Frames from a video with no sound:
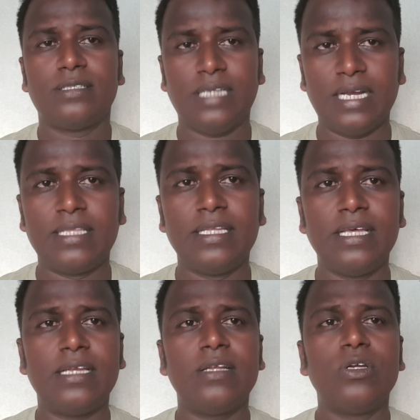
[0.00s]
চার
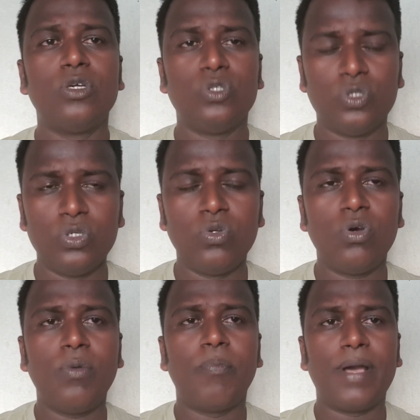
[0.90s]
দিনের জন্য
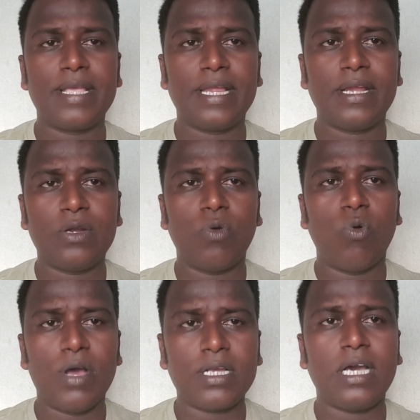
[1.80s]
মাইগ্রেন্ট
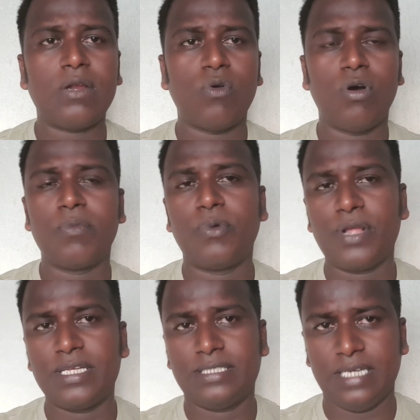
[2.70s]
ওয়ার্কার
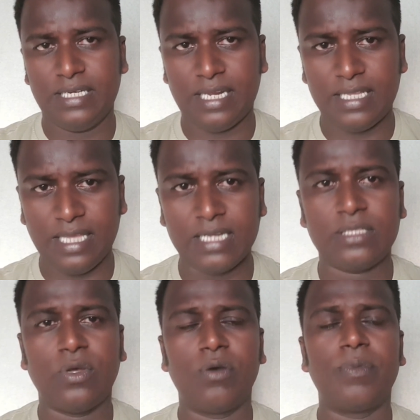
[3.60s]
অনবোর্ডিং সেন্টারে
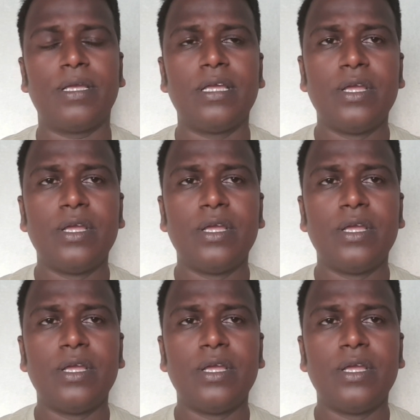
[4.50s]
থাকতে হবে